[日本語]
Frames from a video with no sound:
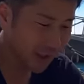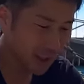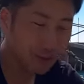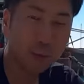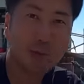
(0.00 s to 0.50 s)
嫌
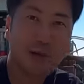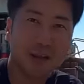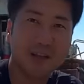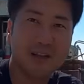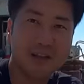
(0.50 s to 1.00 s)
いな人もおるか
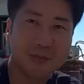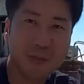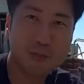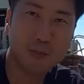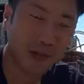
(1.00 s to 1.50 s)
らね
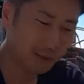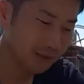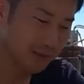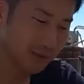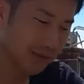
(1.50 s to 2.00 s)
スピルバーグ
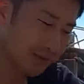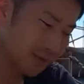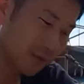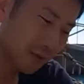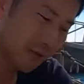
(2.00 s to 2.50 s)
の
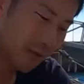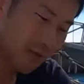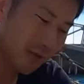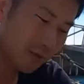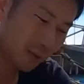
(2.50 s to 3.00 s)
作品が
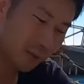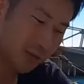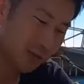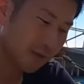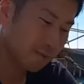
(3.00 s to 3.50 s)
嫌いな人もおる
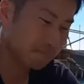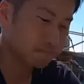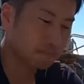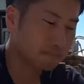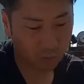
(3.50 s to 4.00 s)
からね
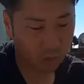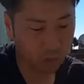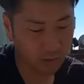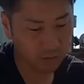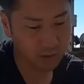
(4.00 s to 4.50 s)
これ
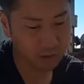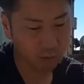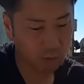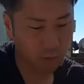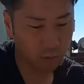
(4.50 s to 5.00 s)
もね最初
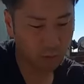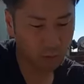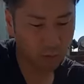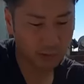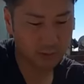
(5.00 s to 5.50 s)
俺も
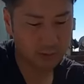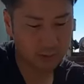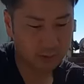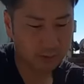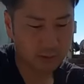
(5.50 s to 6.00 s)

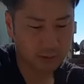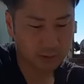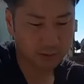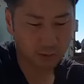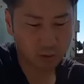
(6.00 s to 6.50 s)

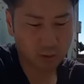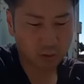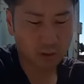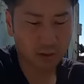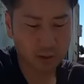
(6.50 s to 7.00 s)
教えて
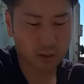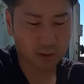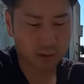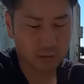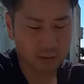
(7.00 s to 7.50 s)
もらったな
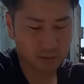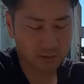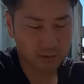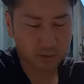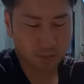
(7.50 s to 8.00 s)

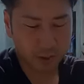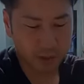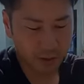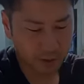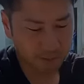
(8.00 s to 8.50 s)
先輩に